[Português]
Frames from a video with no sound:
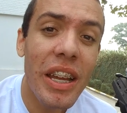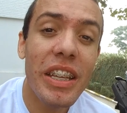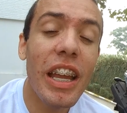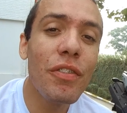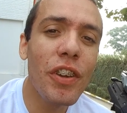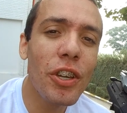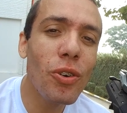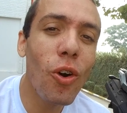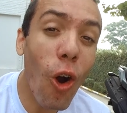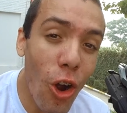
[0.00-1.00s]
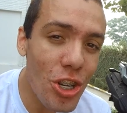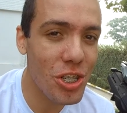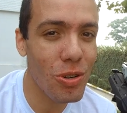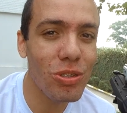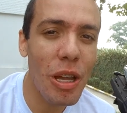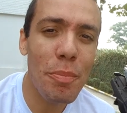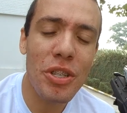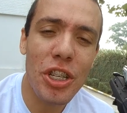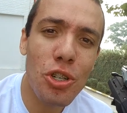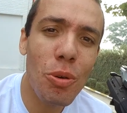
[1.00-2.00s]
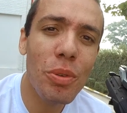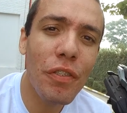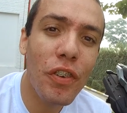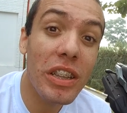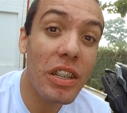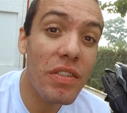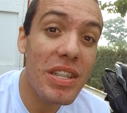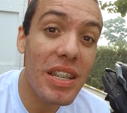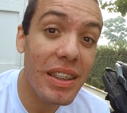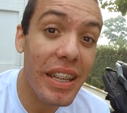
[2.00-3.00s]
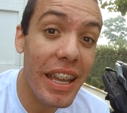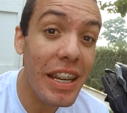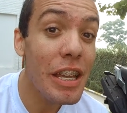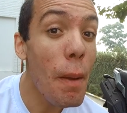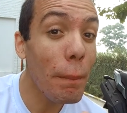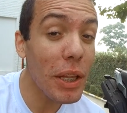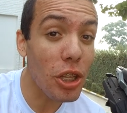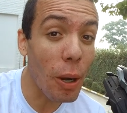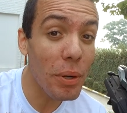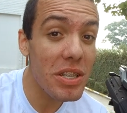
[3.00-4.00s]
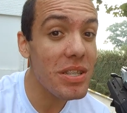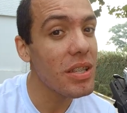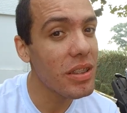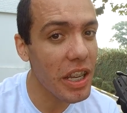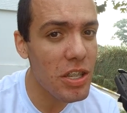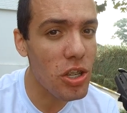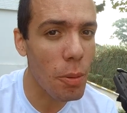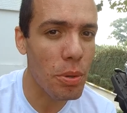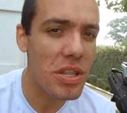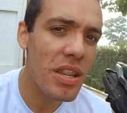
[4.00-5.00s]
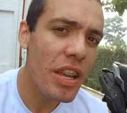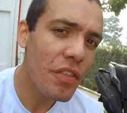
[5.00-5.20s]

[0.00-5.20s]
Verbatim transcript: e ele veio hoje contar pra gente como que foi a travessia dele, Petrópolis, Teresópolis.